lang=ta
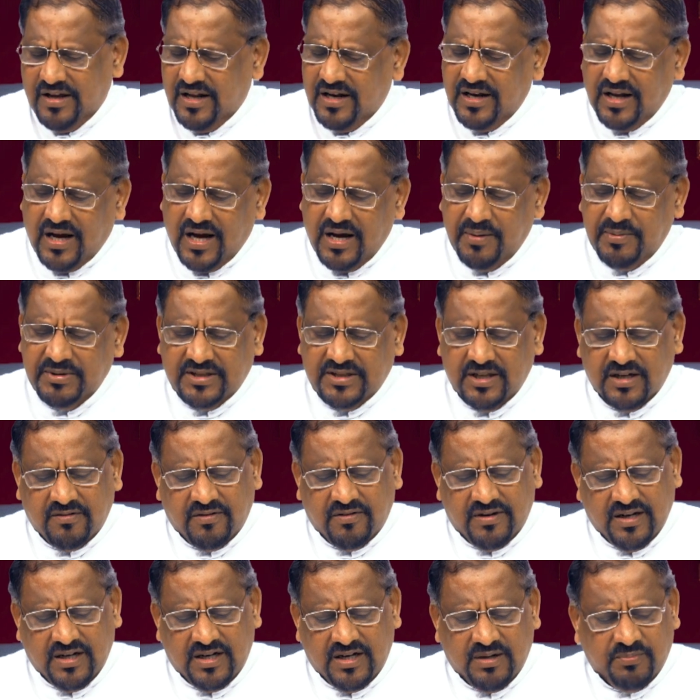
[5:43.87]
என்னாகவத்திற்கு
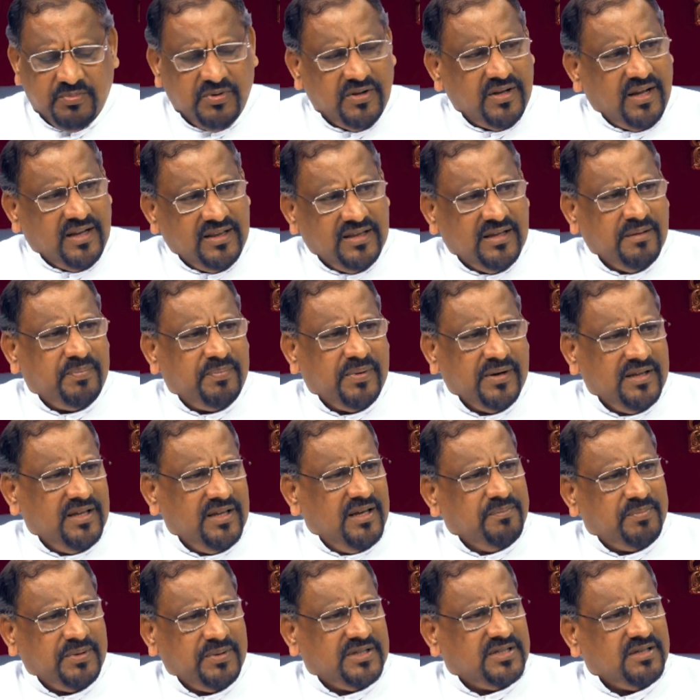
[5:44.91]
வருகின்ற போது அந்த
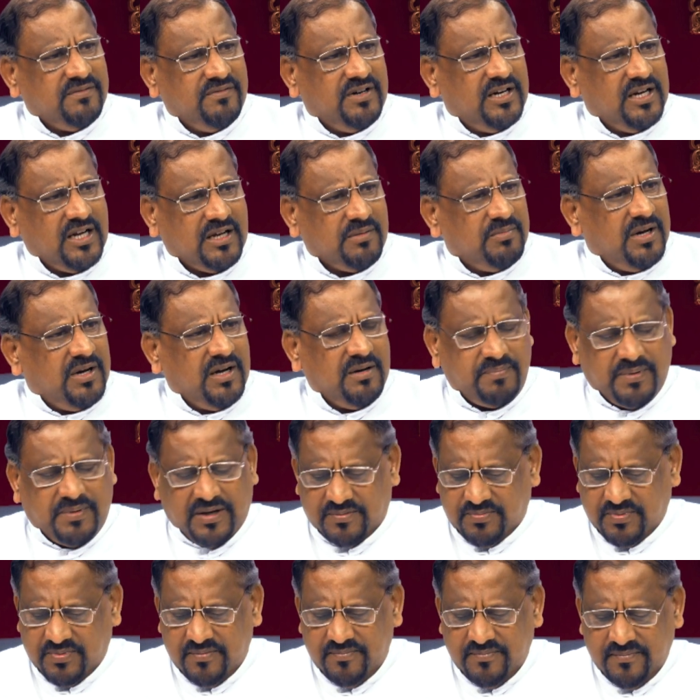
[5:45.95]
பகுதியை பற்றி விளக்கமாக
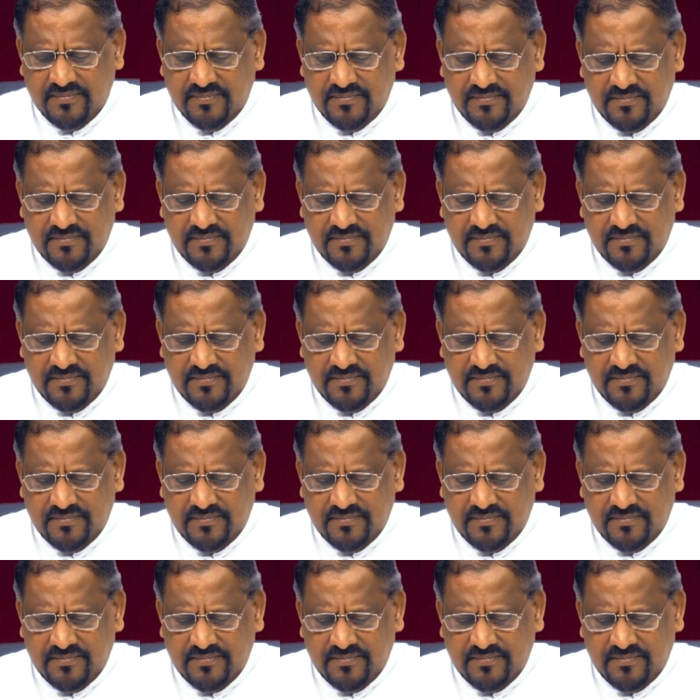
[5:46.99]
பார்ப்போம்